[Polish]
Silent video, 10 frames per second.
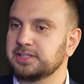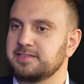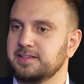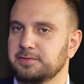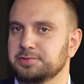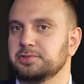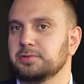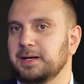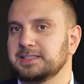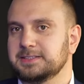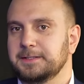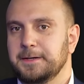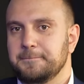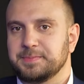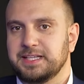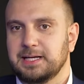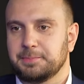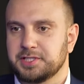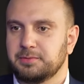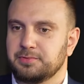z dotacji służącej do pracy. I
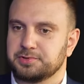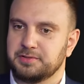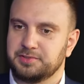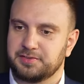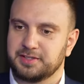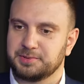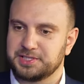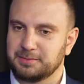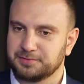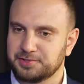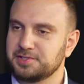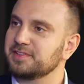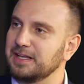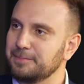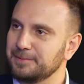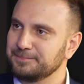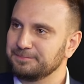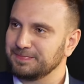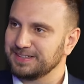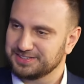ja poszedłem, złożyłem wniosek, bo chciałem otworzyć sklep,
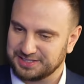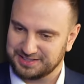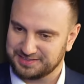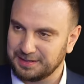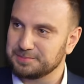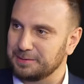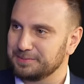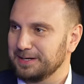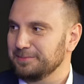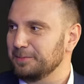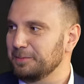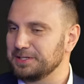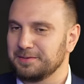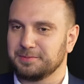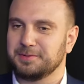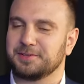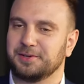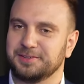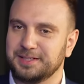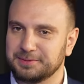sklep Żabka, no bo myślałem sobie,
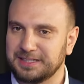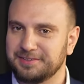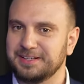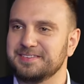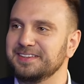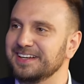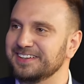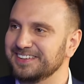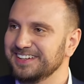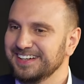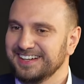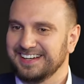skoro nie potrafię nic innego